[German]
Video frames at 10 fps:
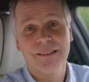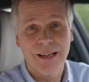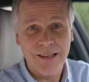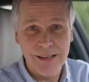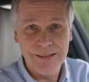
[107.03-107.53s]

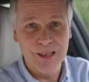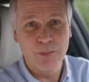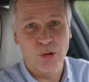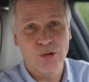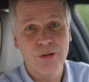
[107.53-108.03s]
nachhaltige
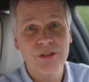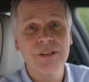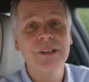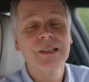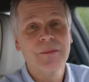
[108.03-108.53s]

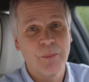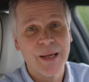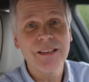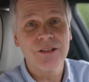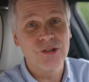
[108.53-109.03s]
Produkte
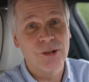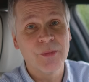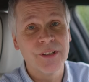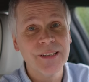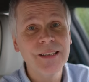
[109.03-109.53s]
made in
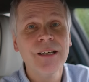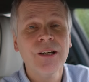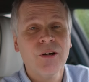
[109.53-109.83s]
Germany